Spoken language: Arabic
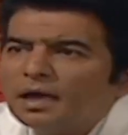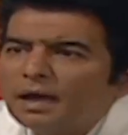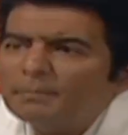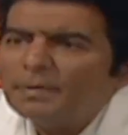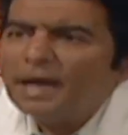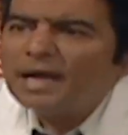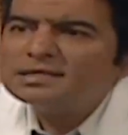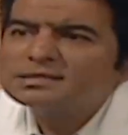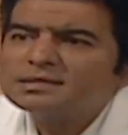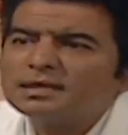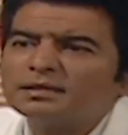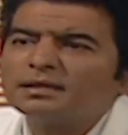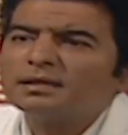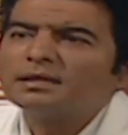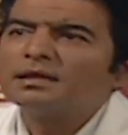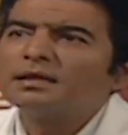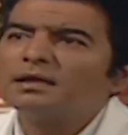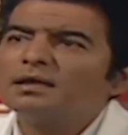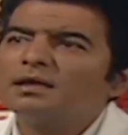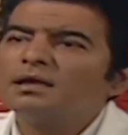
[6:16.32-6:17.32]
عم حسن
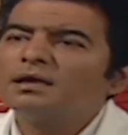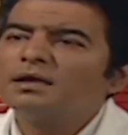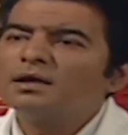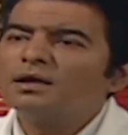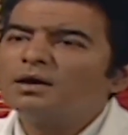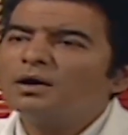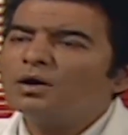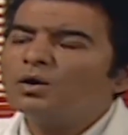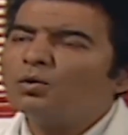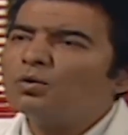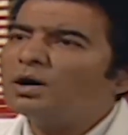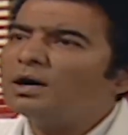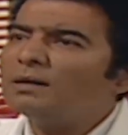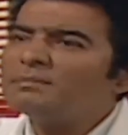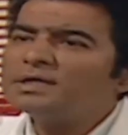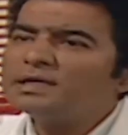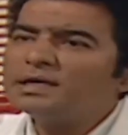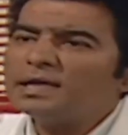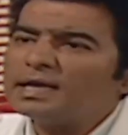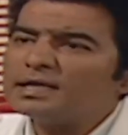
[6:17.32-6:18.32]
هو
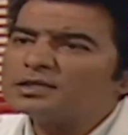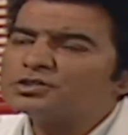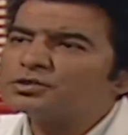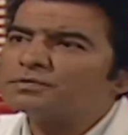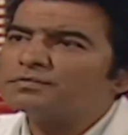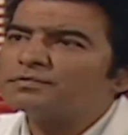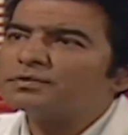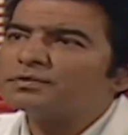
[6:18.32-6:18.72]
مين اللي هيكشف؟